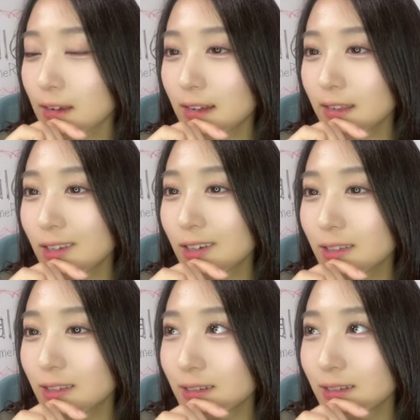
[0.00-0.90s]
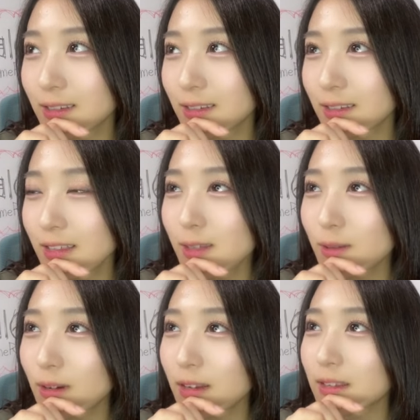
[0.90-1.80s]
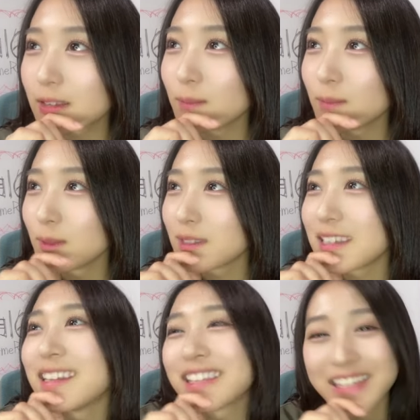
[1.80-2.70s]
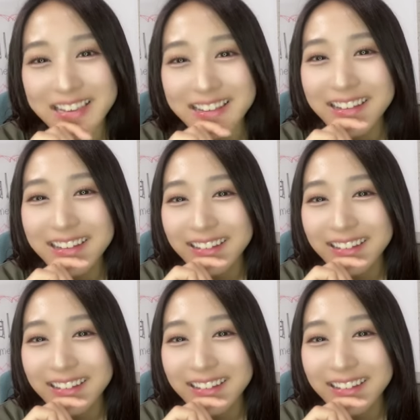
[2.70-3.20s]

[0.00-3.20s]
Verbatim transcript: て感じがする西野カナさんも好きだし